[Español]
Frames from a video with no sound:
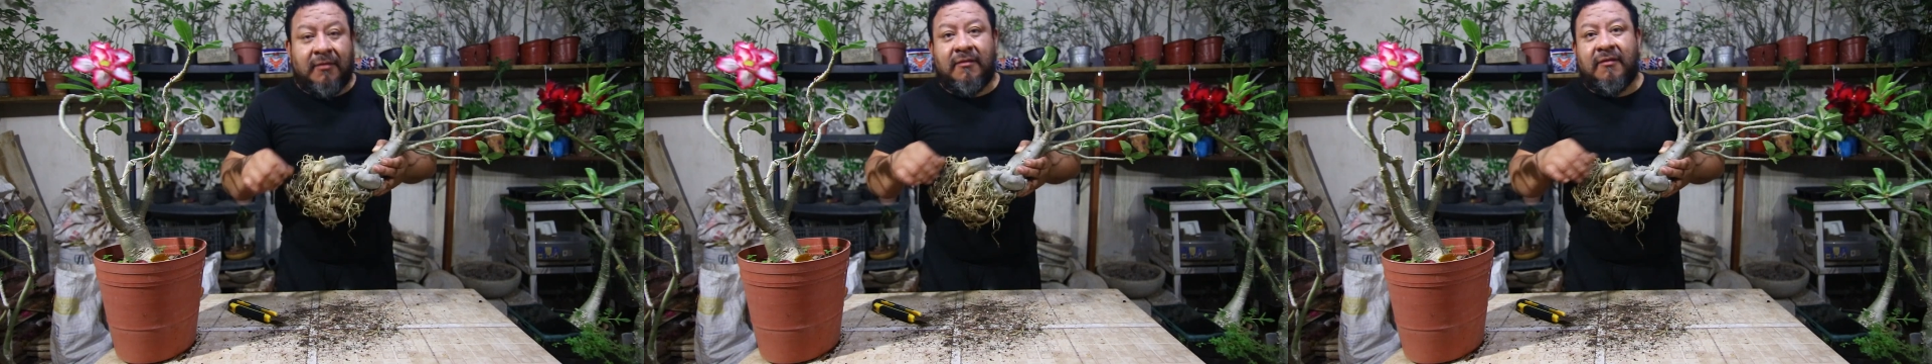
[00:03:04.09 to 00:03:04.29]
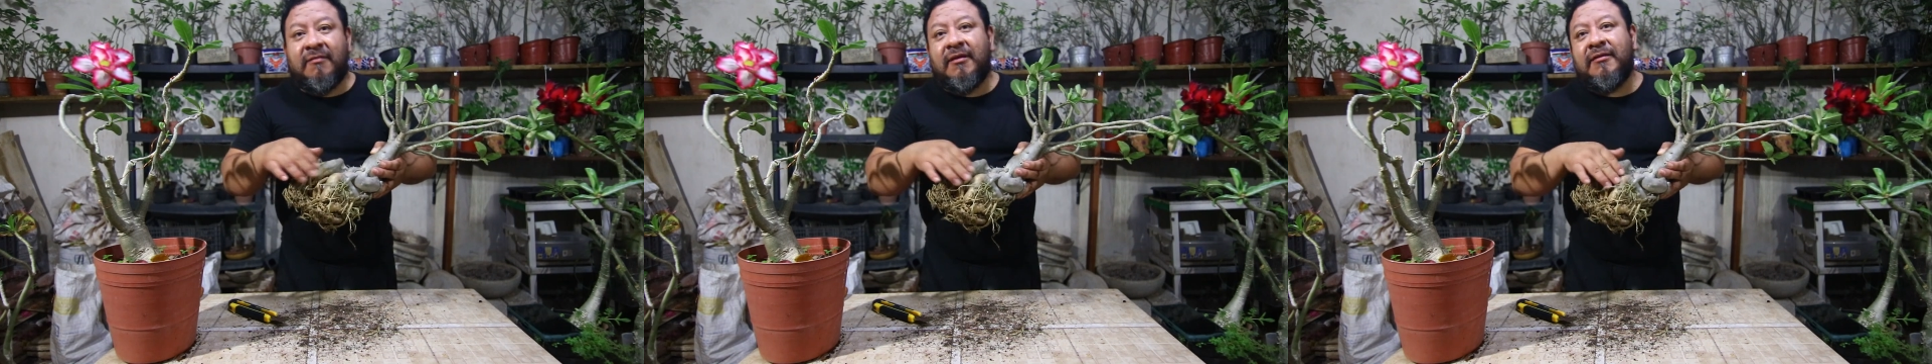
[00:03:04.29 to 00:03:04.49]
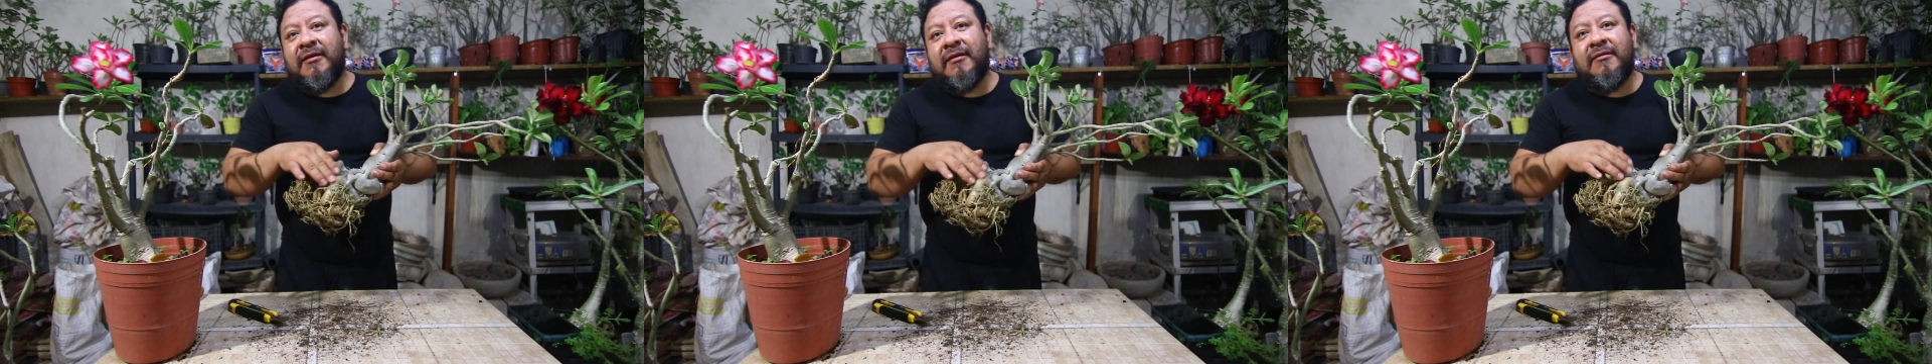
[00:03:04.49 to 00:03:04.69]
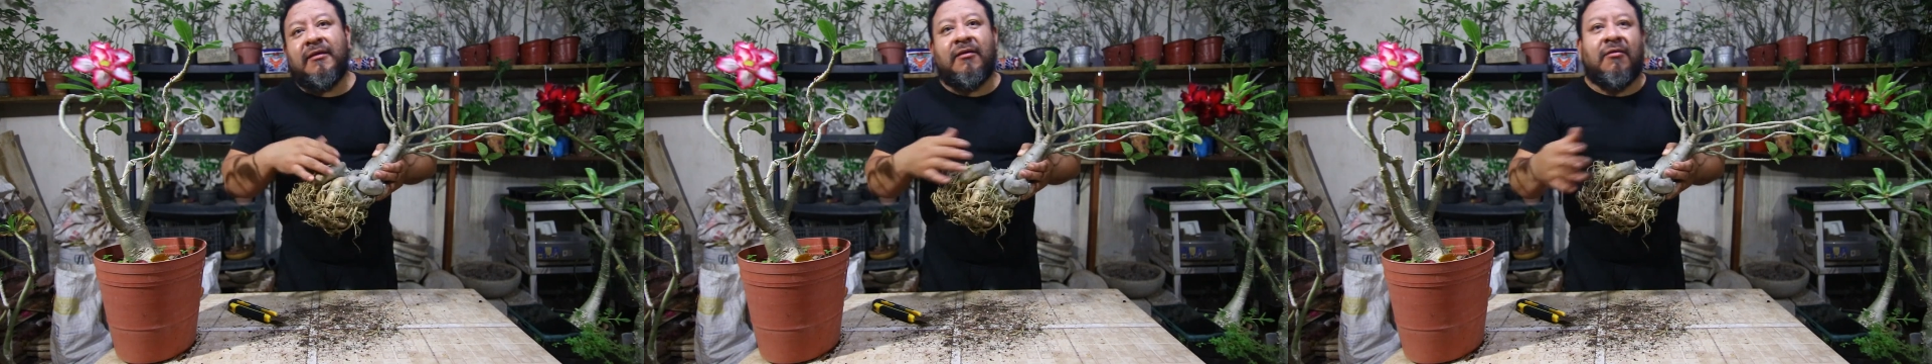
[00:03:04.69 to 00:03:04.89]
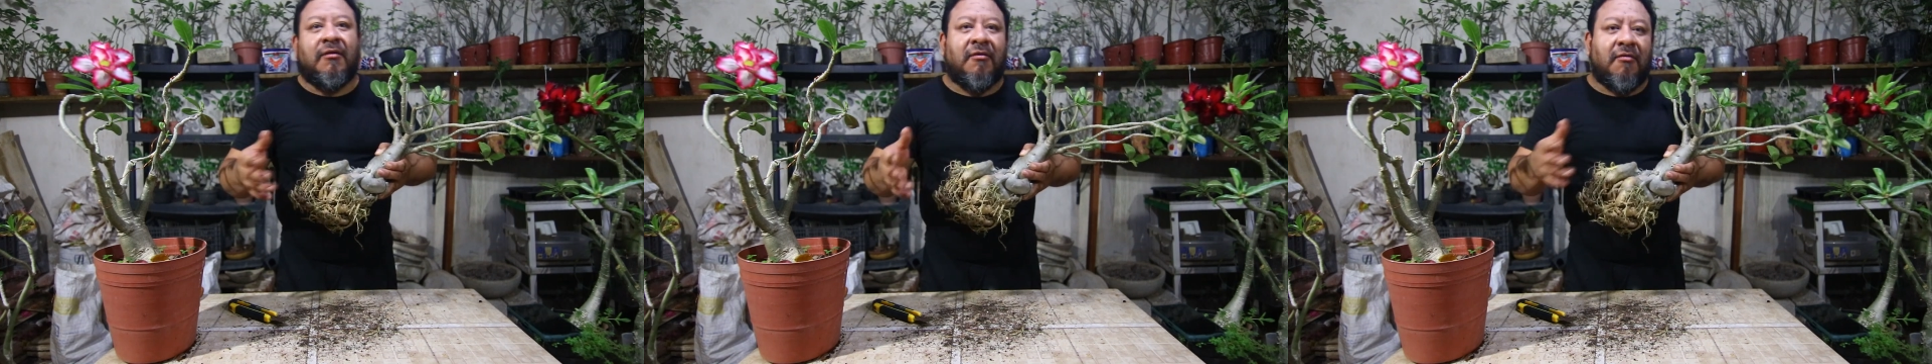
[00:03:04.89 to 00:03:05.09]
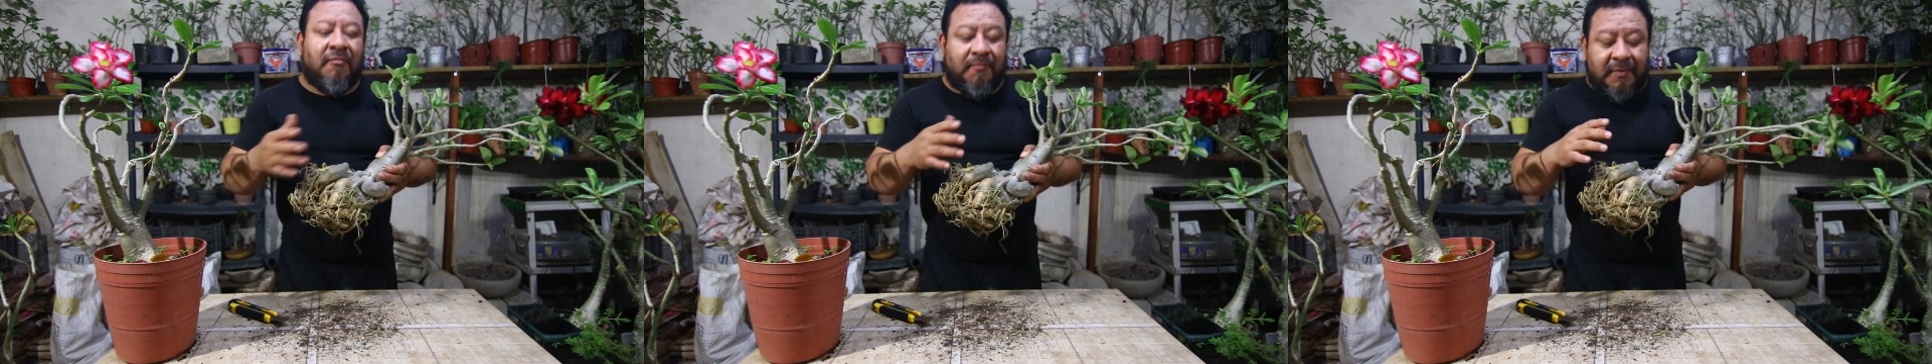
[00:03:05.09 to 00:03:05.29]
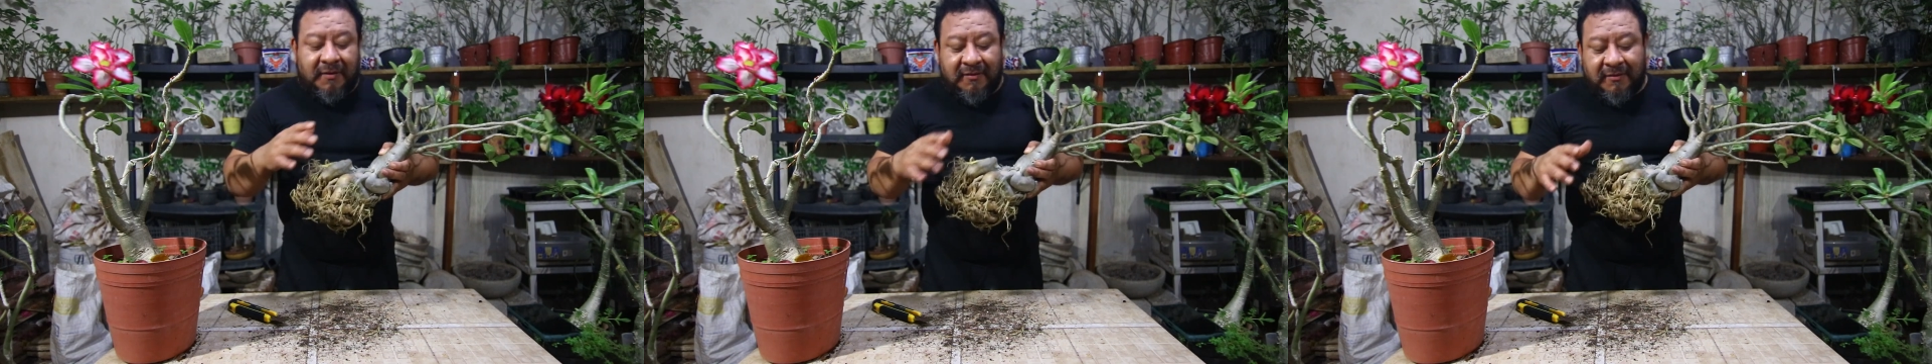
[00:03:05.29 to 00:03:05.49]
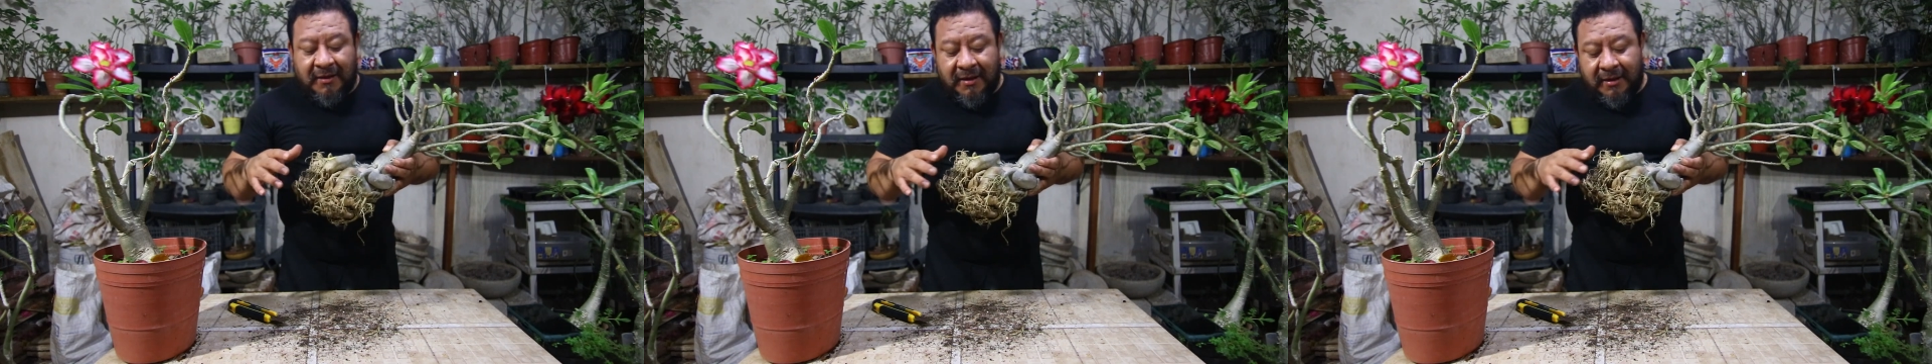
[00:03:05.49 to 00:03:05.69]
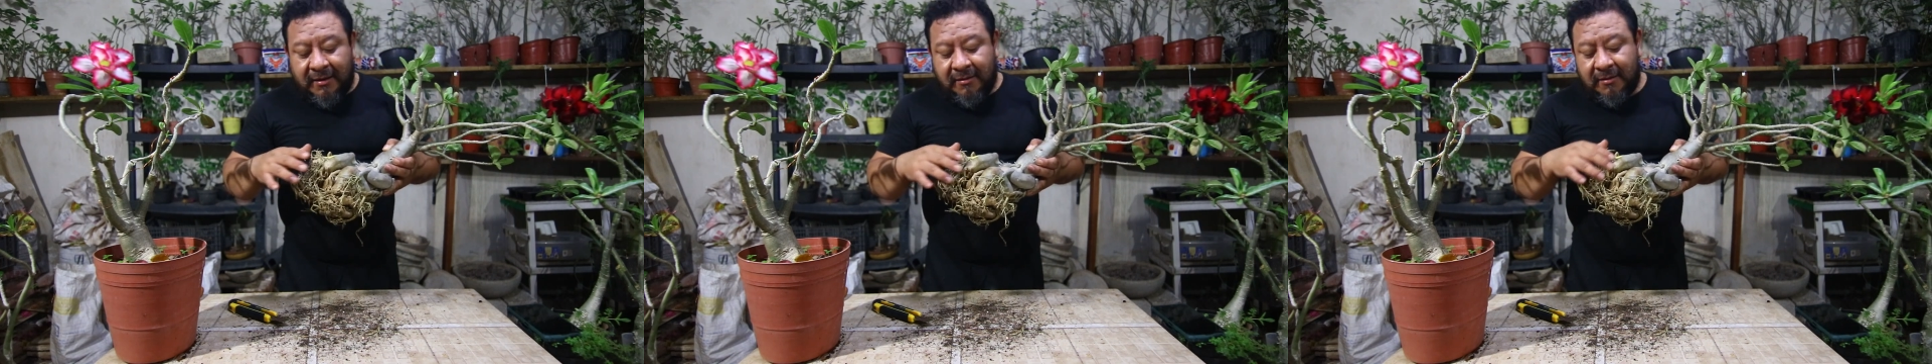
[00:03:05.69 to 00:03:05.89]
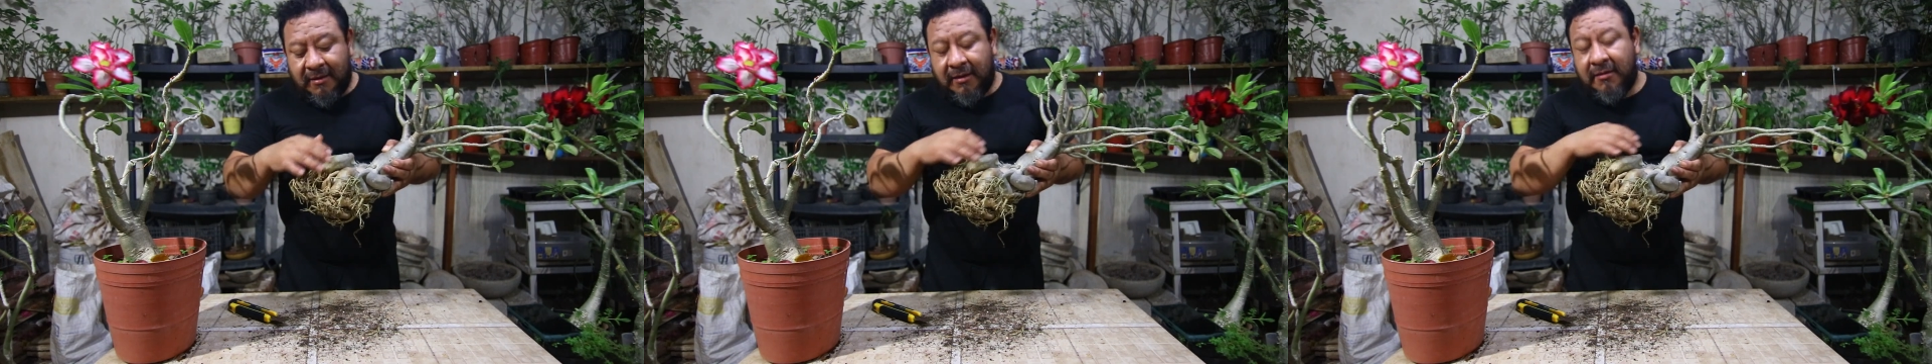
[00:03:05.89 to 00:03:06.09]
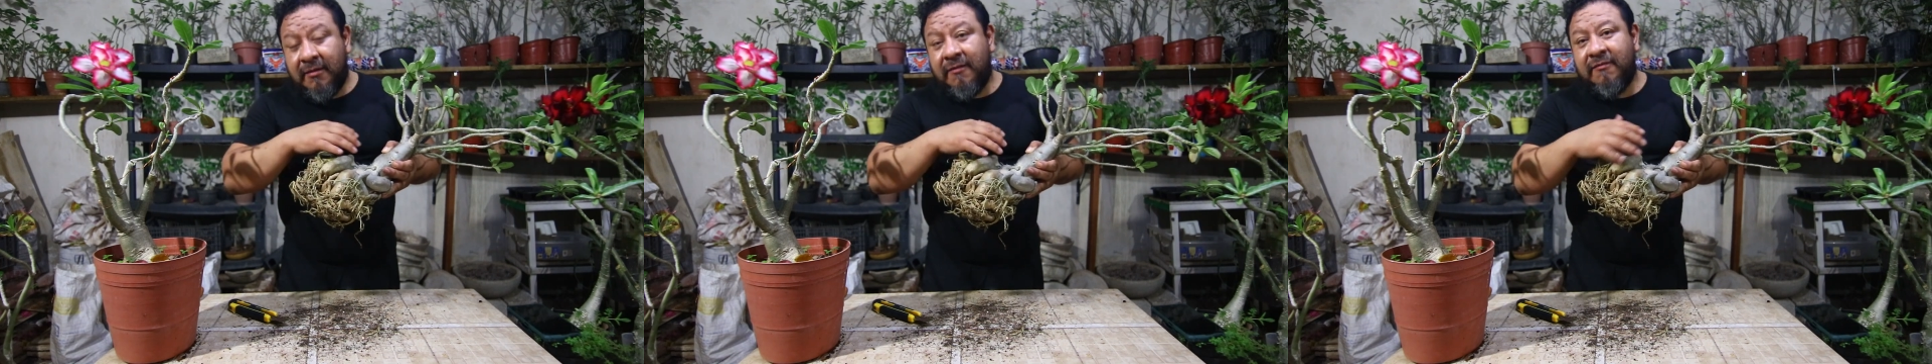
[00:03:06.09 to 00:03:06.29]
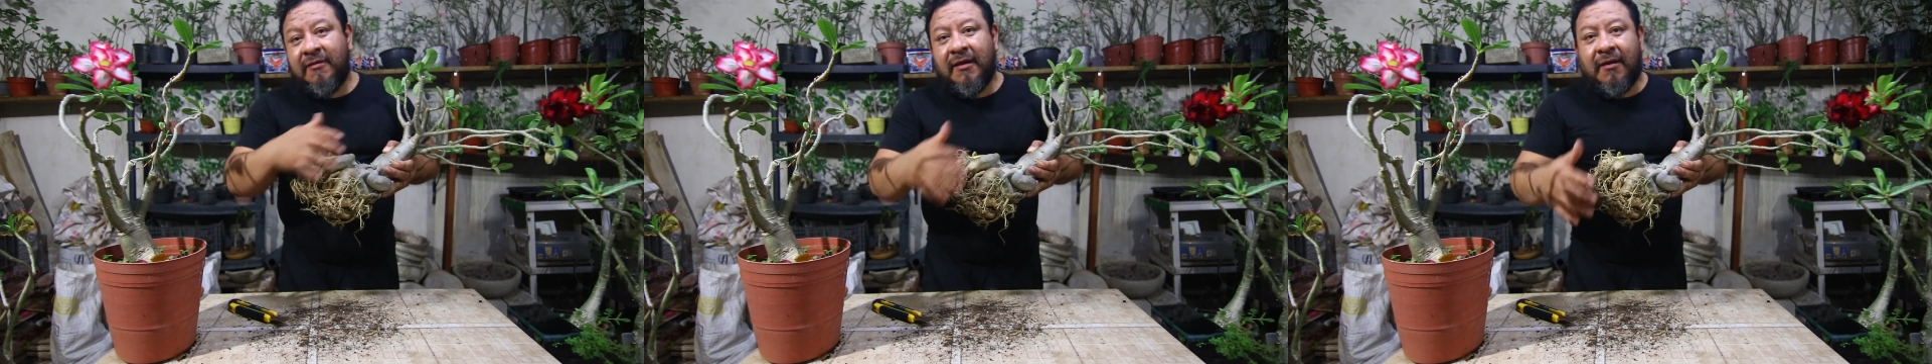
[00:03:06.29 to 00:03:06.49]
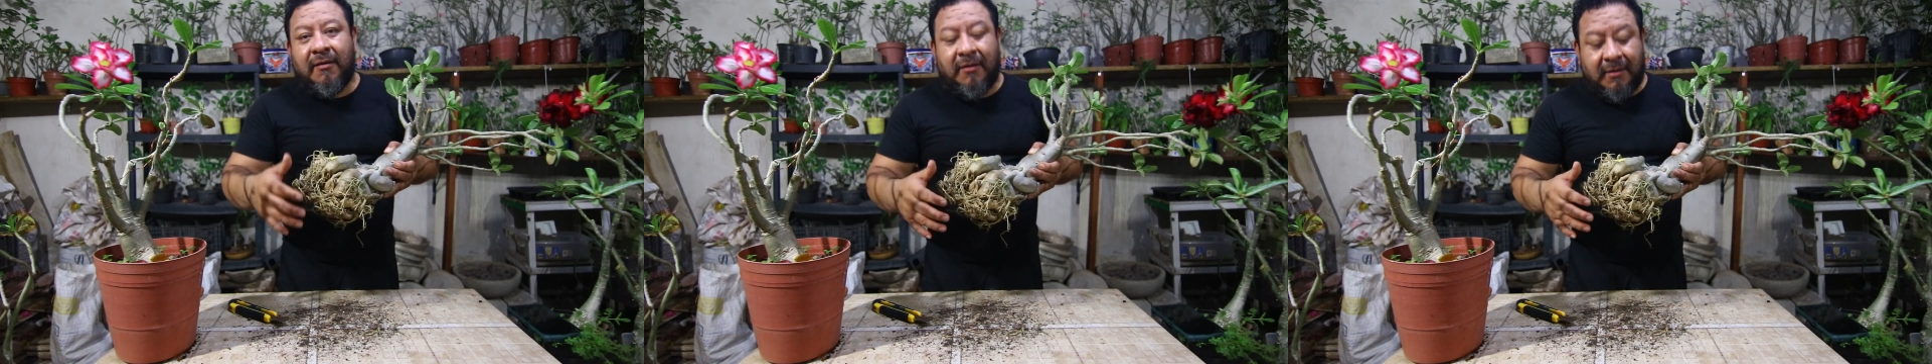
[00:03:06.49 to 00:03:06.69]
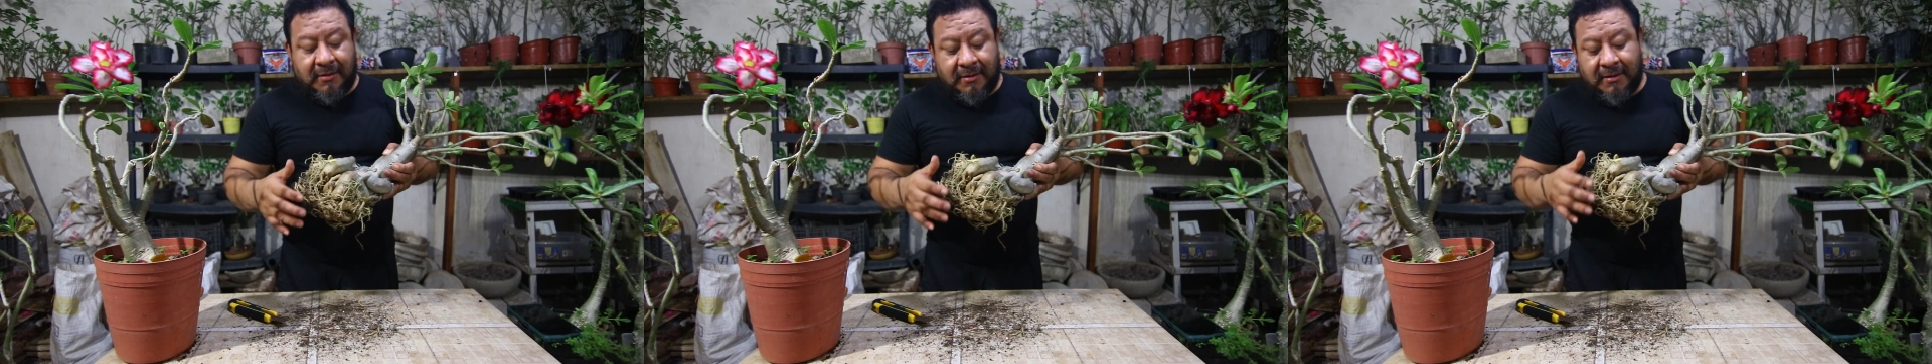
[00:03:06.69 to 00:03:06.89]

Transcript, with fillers: se está tratando de compensar, inicia